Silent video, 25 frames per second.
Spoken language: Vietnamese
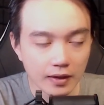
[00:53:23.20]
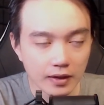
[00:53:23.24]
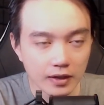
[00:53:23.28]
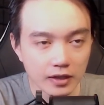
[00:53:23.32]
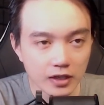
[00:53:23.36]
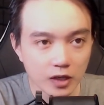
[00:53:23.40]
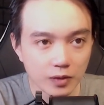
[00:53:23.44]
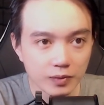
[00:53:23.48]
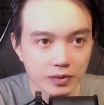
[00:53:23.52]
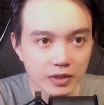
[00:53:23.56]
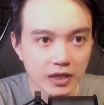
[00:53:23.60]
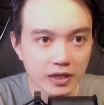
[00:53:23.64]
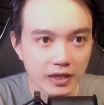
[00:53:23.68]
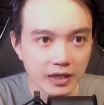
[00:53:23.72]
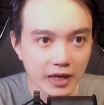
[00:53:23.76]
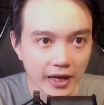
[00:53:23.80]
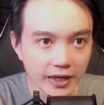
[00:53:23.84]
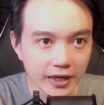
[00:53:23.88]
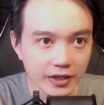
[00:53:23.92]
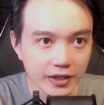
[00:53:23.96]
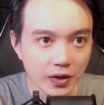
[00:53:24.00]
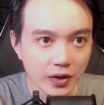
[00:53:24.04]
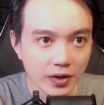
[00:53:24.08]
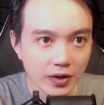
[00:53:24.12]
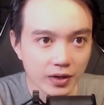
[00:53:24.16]
Không dừng lại ở
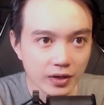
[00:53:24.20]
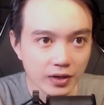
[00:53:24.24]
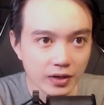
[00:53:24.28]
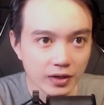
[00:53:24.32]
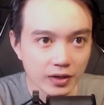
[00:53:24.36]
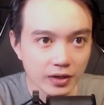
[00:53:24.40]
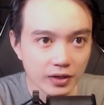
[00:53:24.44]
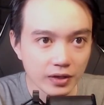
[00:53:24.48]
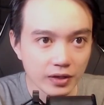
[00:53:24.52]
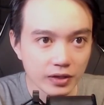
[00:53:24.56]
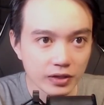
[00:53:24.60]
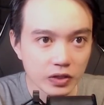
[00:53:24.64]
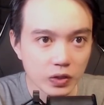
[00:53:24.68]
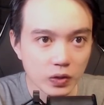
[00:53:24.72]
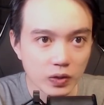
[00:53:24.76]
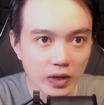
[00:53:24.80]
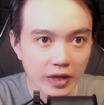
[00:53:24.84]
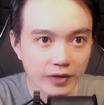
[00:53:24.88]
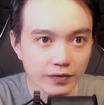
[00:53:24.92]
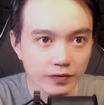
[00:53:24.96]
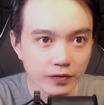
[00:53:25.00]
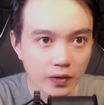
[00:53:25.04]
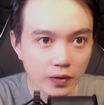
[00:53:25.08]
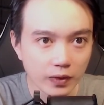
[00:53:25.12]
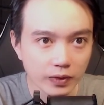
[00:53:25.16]
đó, tôi lại
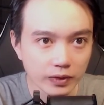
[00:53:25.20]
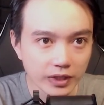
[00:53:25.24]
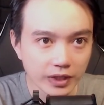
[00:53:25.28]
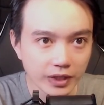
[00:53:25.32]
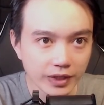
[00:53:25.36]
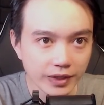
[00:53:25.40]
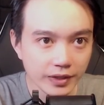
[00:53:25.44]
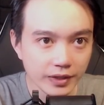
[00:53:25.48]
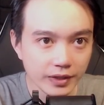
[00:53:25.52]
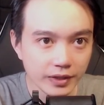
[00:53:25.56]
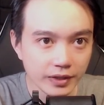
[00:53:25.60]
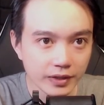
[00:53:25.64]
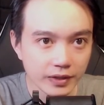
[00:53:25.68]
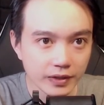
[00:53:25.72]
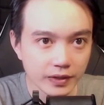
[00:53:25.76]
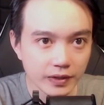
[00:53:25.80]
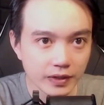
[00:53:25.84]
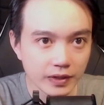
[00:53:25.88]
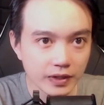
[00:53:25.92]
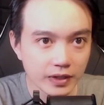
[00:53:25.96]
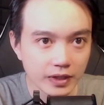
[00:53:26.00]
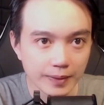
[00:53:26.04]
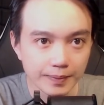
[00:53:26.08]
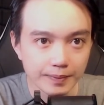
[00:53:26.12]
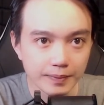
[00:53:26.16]
vồ tới,
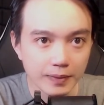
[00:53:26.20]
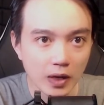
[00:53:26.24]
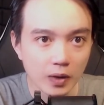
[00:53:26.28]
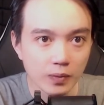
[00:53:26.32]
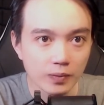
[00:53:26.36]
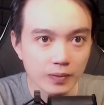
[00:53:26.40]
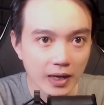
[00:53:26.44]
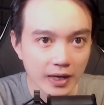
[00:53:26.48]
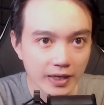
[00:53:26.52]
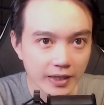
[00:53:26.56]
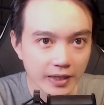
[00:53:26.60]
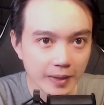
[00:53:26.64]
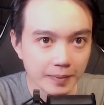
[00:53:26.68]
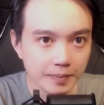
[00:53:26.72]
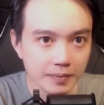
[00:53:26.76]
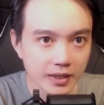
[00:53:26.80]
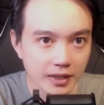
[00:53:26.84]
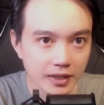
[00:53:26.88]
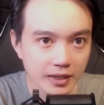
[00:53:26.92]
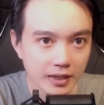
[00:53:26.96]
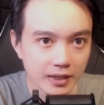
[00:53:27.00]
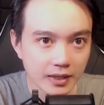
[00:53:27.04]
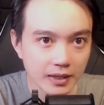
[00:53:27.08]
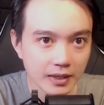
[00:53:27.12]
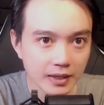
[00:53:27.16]
chụp hông hắn ném đi.
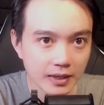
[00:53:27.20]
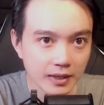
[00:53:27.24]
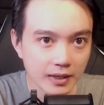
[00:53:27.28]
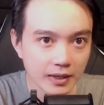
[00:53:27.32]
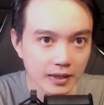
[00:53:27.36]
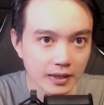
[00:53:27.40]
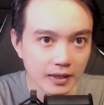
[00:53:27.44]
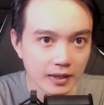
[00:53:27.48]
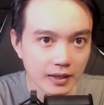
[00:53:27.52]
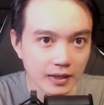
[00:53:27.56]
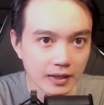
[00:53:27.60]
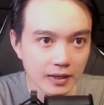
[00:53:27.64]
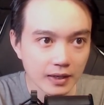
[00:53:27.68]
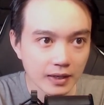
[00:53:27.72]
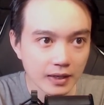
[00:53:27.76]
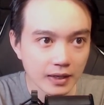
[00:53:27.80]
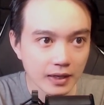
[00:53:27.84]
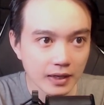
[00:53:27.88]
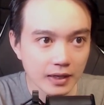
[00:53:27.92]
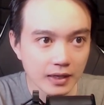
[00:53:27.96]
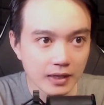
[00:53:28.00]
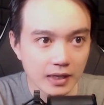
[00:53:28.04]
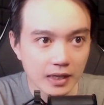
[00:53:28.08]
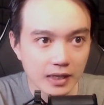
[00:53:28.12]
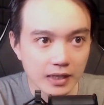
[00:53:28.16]

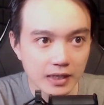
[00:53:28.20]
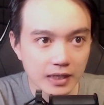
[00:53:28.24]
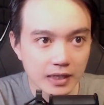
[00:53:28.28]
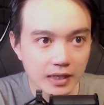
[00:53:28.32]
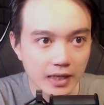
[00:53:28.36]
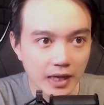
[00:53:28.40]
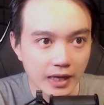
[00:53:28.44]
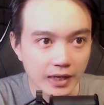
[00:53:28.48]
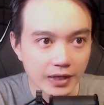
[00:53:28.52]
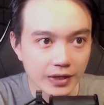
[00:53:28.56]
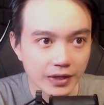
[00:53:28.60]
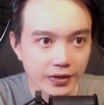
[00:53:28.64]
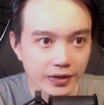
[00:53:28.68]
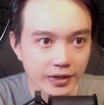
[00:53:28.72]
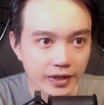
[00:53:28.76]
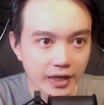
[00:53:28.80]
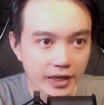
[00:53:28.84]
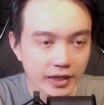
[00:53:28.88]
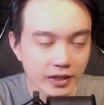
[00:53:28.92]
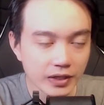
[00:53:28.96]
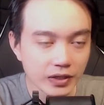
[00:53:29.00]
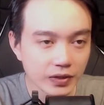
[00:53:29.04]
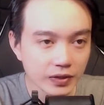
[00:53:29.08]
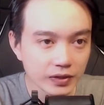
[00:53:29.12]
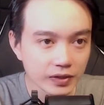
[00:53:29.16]
Ngay khi cả người hắn
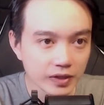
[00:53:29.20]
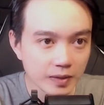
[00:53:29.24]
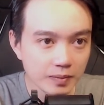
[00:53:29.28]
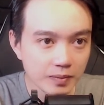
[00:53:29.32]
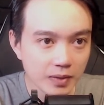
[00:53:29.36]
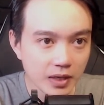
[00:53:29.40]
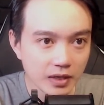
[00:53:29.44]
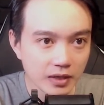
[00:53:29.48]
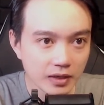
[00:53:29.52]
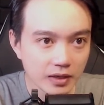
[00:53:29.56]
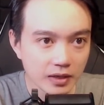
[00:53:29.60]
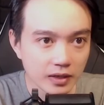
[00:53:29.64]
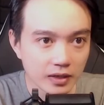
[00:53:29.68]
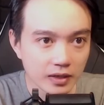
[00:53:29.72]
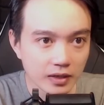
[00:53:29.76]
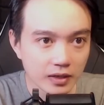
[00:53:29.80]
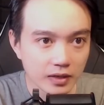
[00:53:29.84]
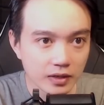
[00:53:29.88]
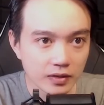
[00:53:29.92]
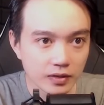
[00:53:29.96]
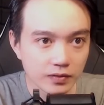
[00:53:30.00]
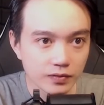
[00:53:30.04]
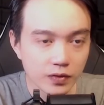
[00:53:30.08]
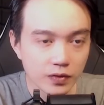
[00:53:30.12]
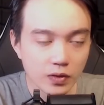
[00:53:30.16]
chưa tiếp đất,
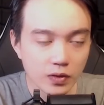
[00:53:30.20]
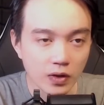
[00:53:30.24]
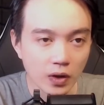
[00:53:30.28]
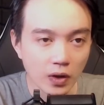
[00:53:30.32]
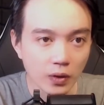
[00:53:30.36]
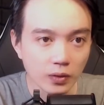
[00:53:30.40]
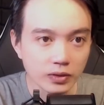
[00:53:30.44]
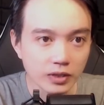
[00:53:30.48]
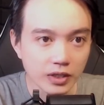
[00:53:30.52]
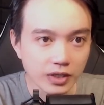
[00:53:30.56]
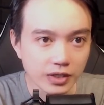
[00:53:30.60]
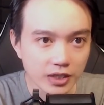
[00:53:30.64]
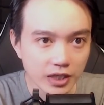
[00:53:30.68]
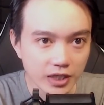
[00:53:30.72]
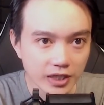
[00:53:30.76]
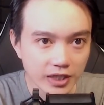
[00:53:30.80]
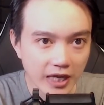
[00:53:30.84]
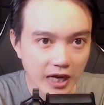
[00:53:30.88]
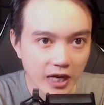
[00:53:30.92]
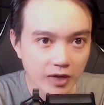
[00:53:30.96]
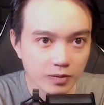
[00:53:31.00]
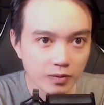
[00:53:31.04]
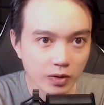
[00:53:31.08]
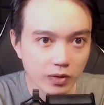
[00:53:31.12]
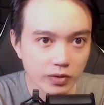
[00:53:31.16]
vuốt hổ từ trên
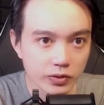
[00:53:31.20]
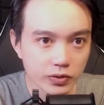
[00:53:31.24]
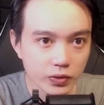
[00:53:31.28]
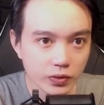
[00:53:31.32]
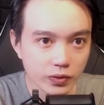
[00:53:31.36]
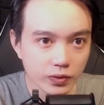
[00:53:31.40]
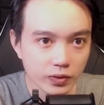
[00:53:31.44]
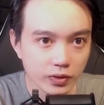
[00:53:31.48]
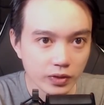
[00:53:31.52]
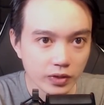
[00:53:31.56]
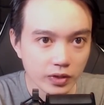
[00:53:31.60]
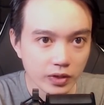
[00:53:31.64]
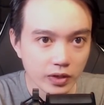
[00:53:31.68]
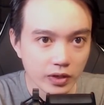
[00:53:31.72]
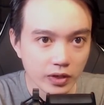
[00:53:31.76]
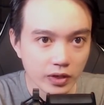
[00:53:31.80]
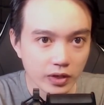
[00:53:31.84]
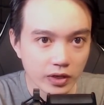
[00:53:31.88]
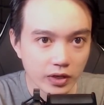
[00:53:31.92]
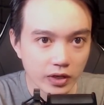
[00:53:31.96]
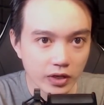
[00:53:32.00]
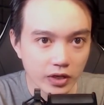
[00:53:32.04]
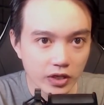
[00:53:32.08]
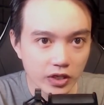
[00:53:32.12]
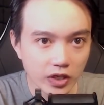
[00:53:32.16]
cao bổ xuống,
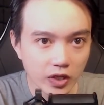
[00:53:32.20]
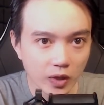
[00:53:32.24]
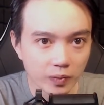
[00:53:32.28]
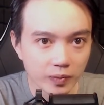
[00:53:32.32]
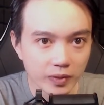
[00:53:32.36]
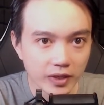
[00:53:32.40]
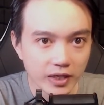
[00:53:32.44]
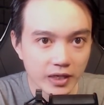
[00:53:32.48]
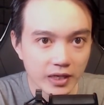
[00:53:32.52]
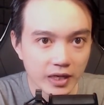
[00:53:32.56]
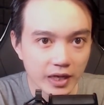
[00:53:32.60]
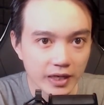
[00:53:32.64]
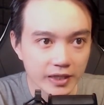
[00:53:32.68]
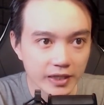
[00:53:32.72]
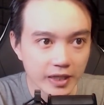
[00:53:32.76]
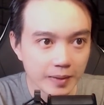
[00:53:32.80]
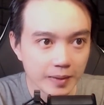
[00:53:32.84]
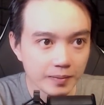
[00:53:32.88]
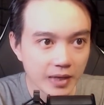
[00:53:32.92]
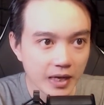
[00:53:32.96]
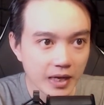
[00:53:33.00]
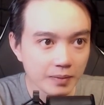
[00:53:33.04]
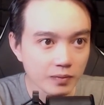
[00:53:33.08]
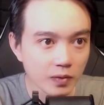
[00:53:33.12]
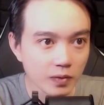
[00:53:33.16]
dụng ý là chém
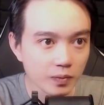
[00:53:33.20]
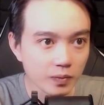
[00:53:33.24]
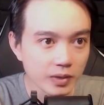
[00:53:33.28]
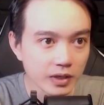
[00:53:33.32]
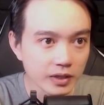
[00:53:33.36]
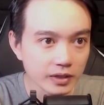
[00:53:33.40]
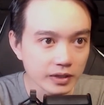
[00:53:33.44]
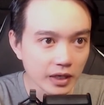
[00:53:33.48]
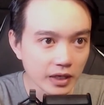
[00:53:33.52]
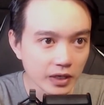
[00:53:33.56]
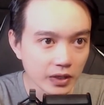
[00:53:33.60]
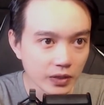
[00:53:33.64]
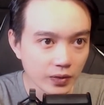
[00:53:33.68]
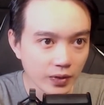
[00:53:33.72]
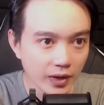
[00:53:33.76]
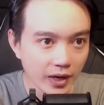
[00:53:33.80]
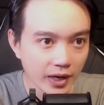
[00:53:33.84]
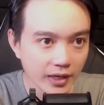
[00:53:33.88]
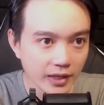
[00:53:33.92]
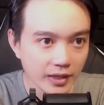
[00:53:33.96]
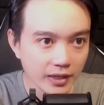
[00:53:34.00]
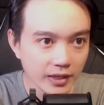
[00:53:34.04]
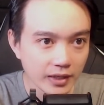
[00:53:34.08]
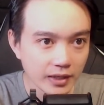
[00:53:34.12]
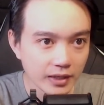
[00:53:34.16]
nát một bên thân của hắn
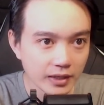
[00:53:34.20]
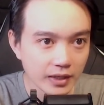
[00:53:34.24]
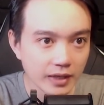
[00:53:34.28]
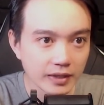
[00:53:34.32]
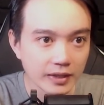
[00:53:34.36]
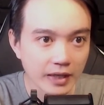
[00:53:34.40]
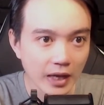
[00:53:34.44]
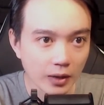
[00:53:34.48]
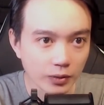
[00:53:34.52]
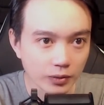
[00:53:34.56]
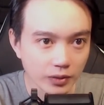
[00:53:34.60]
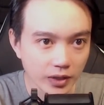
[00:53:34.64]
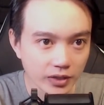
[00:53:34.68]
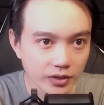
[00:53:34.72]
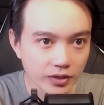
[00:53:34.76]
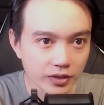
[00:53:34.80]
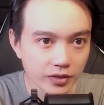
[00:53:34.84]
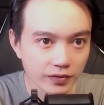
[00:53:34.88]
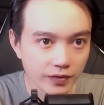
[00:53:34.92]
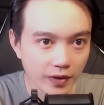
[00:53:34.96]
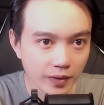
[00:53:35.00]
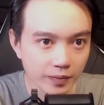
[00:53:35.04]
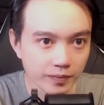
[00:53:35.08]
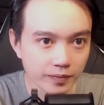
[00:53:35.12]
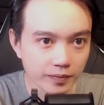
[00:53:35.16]
để tạo thế thượng
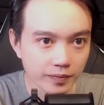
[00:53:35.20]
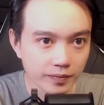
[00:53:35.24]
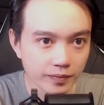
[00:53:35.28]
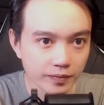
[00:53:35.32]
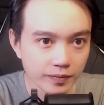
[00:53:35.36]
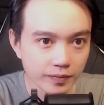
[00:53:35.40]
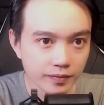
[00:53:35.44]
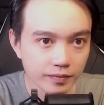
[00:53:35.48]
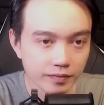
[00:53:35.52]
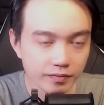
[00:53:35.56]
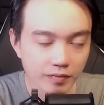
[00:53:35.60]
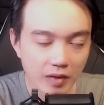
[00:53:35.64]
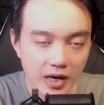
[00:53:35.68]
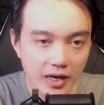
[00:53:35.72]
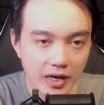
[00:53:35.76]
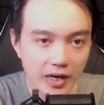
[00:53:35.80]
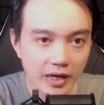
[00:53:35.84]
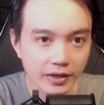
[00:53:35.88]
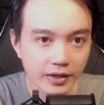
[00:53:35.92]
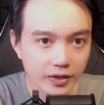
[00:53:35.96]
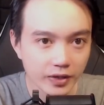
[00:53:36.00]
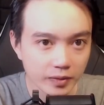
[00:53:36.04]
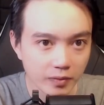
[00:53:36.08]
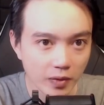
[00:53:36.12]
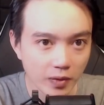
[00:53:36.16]
phong, bắt hắn
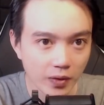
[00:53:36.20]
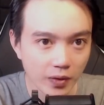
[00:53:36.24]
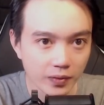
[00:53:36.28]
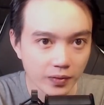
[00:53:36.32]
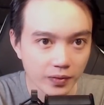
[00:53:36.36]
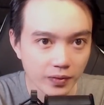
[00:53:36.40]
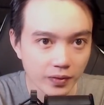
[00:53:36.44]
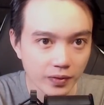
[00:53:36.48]
nhượng bộ.